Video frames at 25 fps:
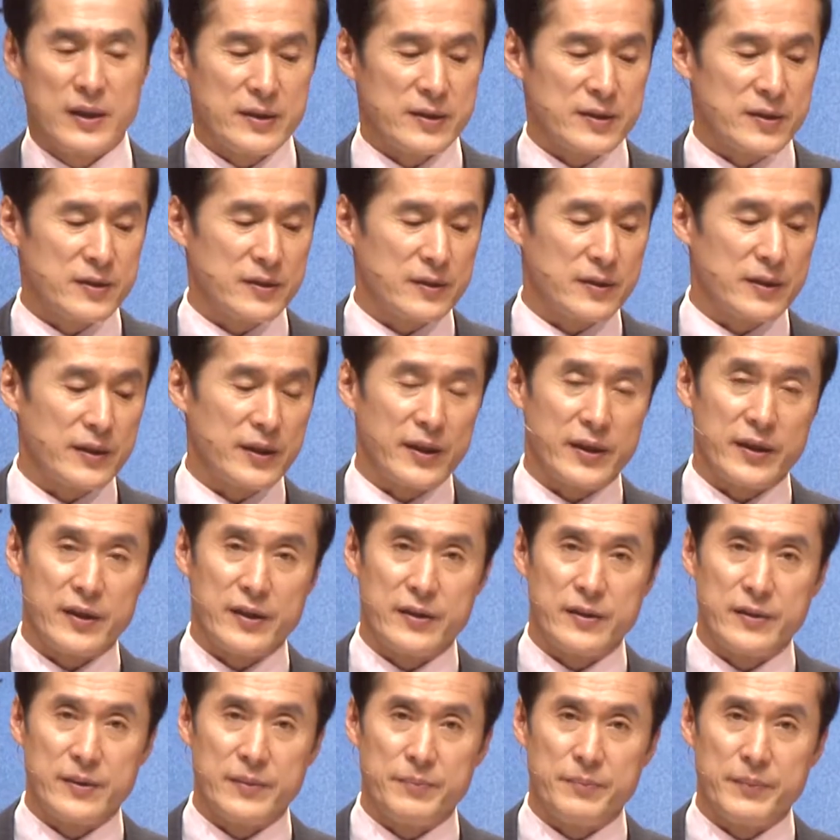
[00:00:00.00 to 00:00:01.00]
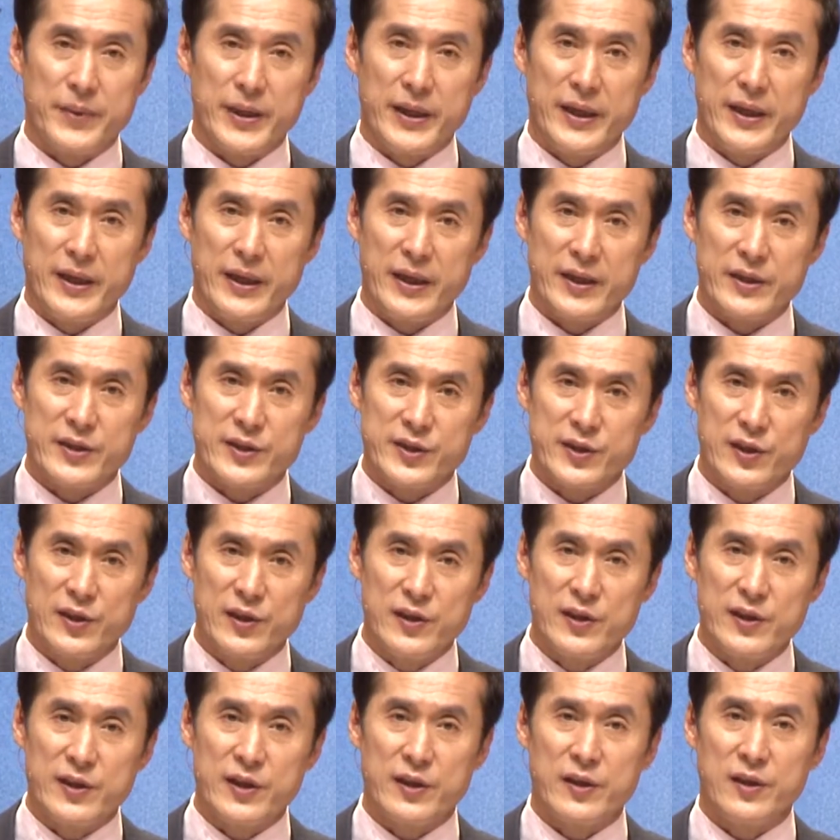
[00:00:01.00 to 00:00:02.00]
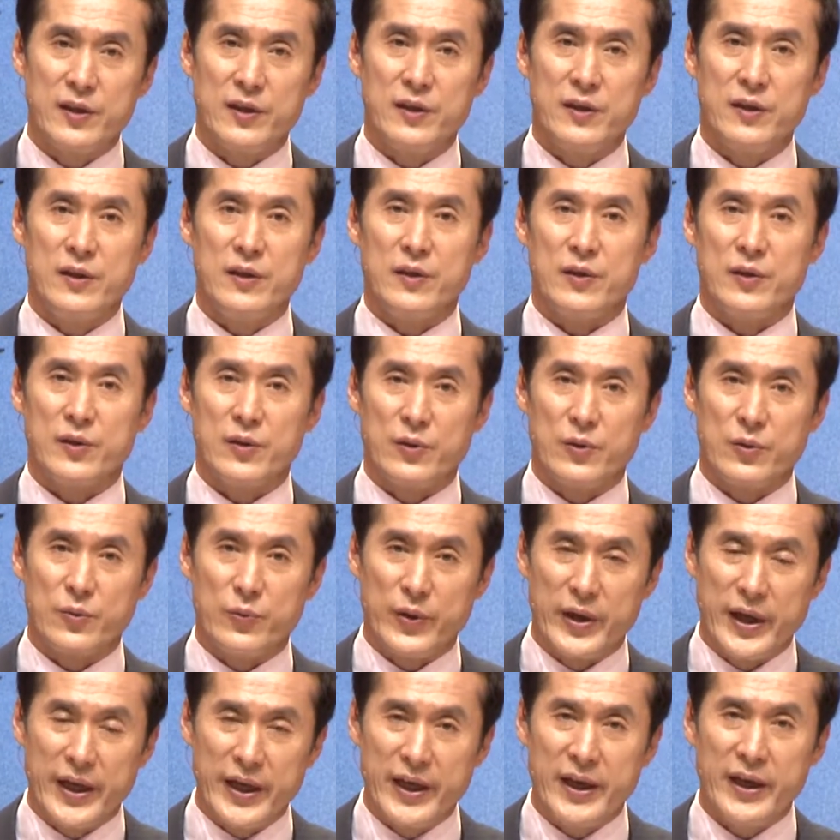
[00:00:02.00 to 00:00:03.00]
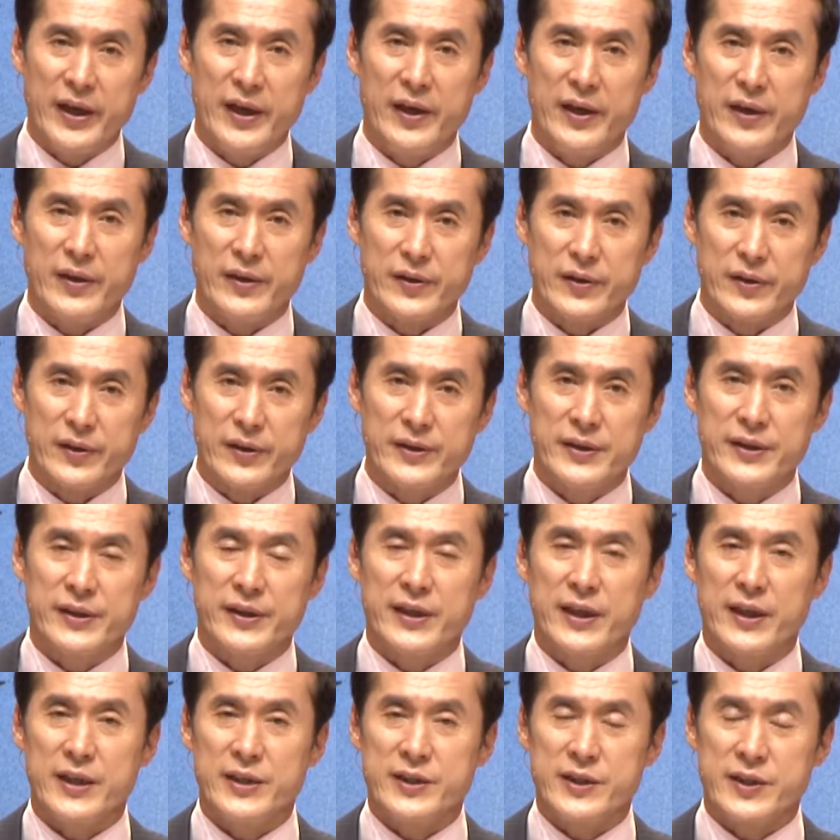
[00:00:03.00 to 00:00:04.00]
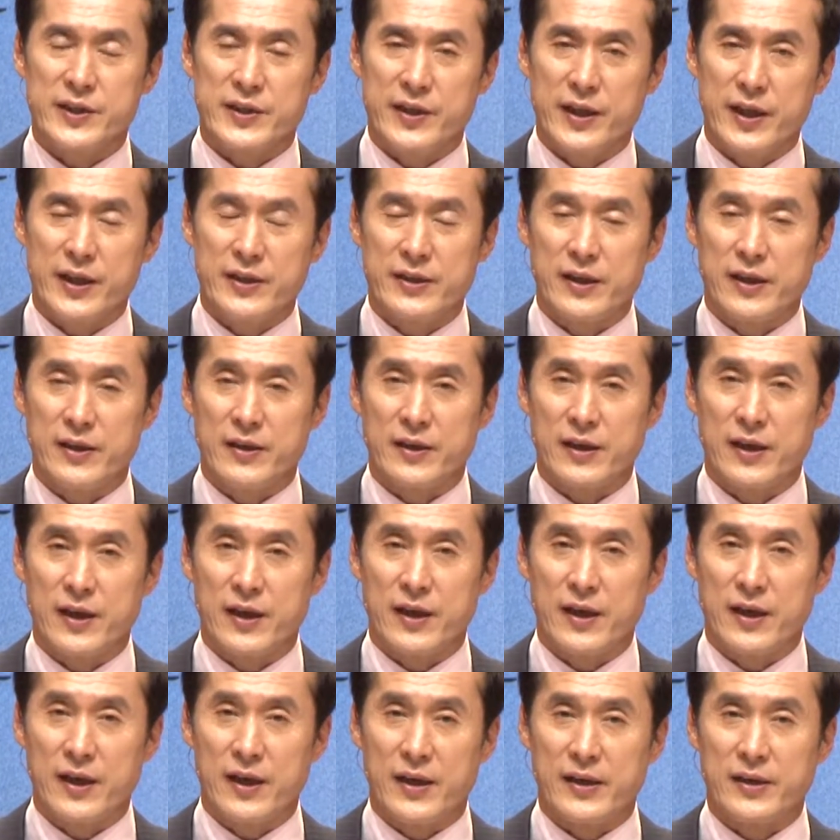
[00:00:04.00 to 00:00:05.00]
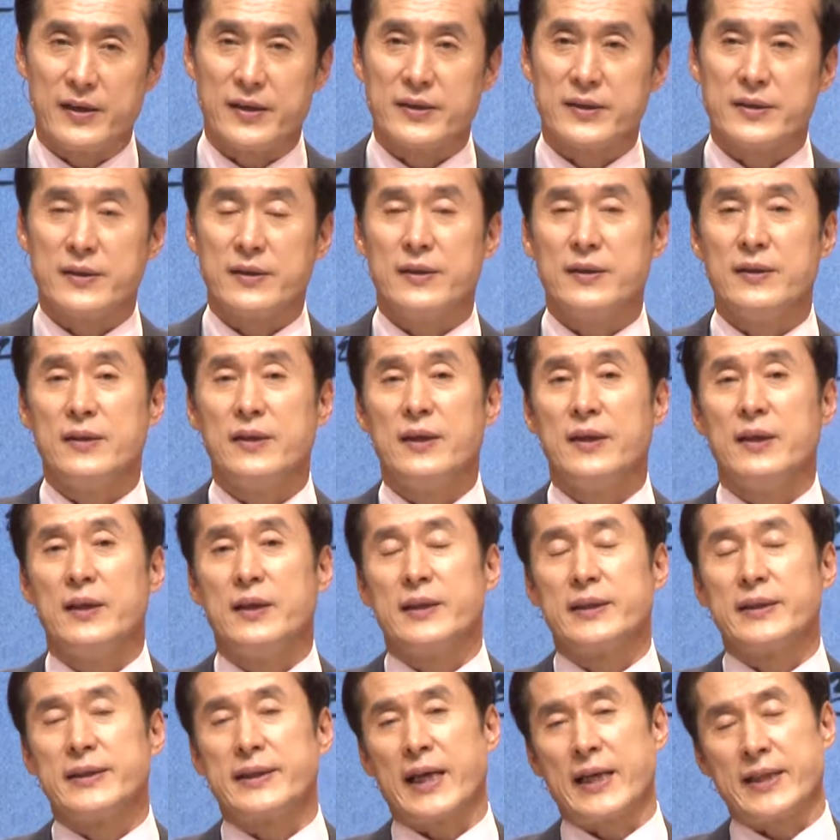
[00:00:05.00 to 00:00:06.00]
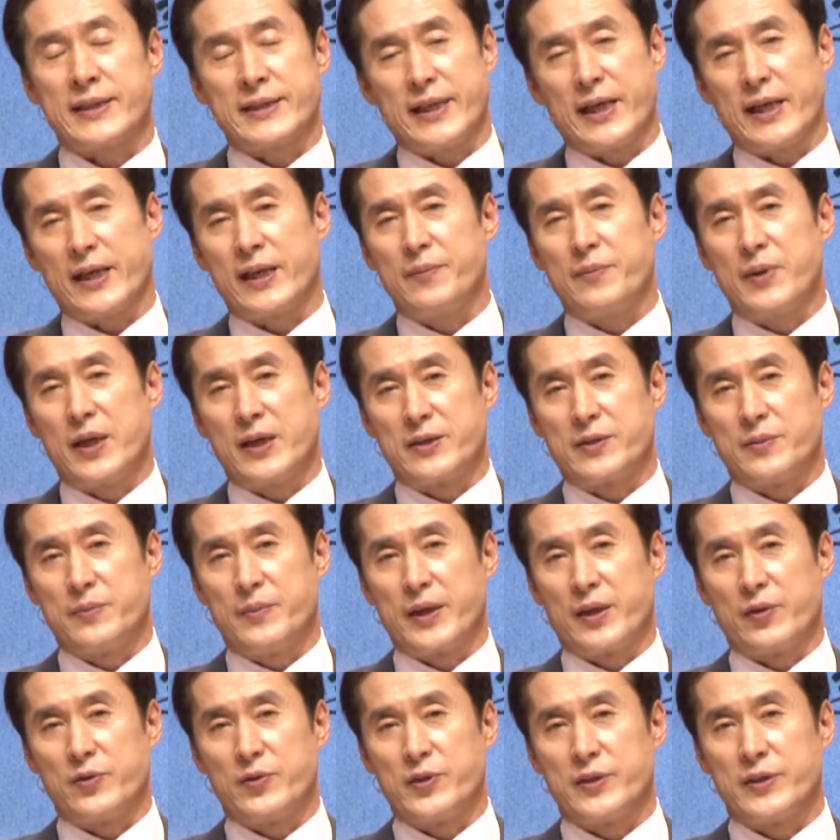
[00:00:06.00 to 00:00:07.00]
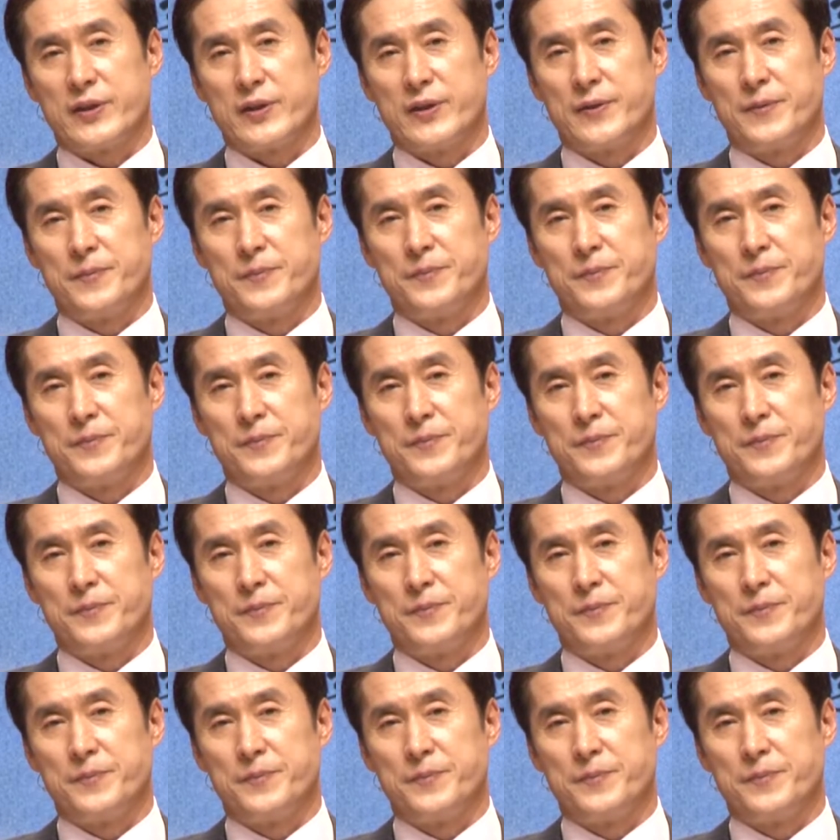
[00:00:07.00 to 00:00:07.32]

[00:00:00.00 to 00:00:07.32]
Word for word: 성경에는 매 절기를 왜 어떻게 지켜야 되는가 하는 것을 자세하게 말씀하고 있어요.